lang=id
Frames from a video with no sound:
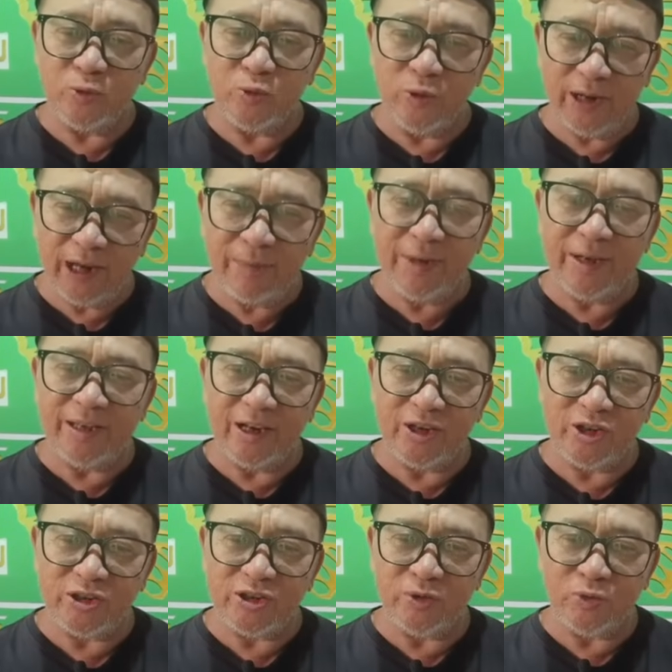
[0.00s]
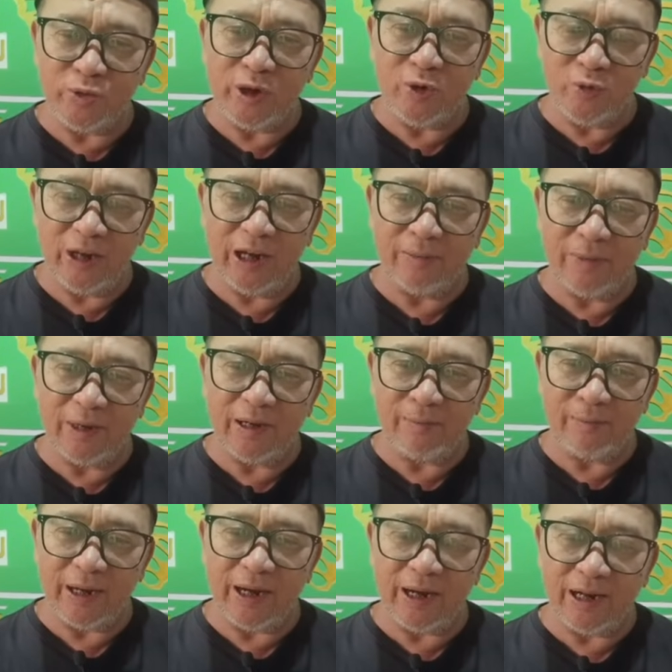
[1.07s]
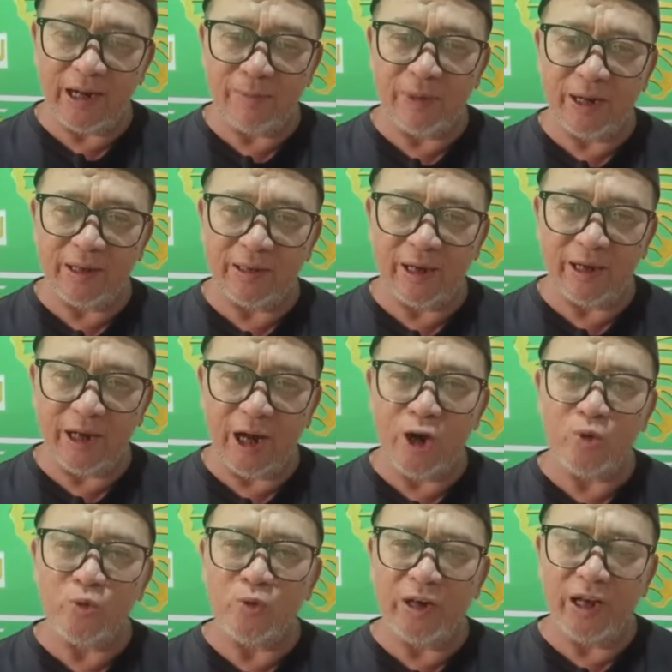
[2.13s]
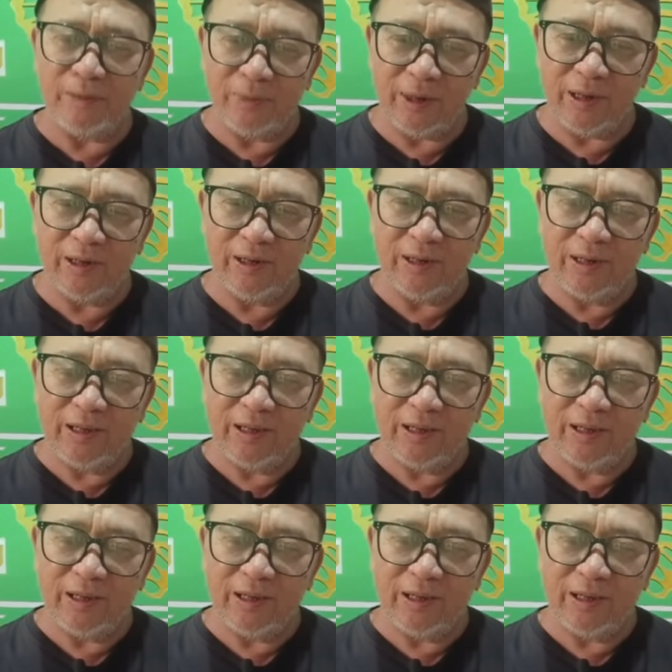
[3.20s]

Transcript: Ulama yang sesungguhnya ulama. Maka kenapa katakan al ulama